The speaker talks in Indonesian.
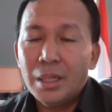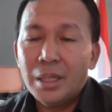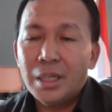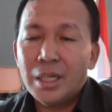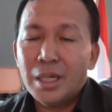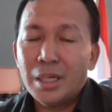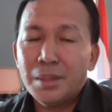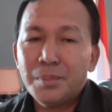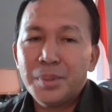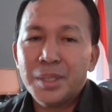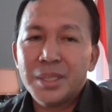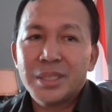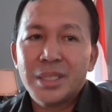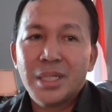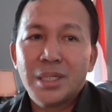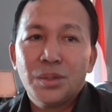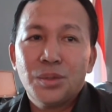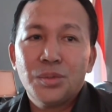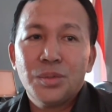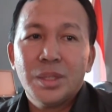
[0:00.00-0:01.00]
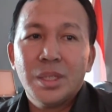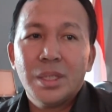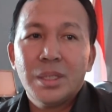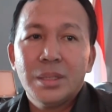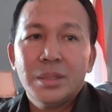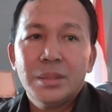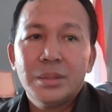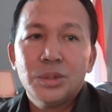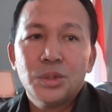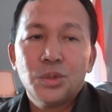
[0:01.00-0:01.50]
yang
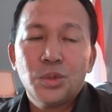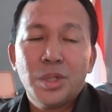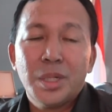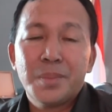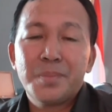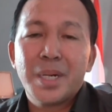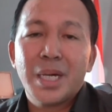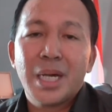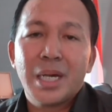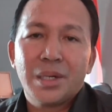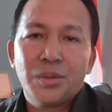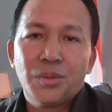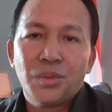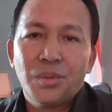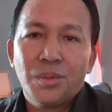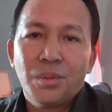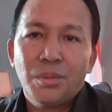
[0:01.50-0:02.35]
bersangkutan sudah mengaku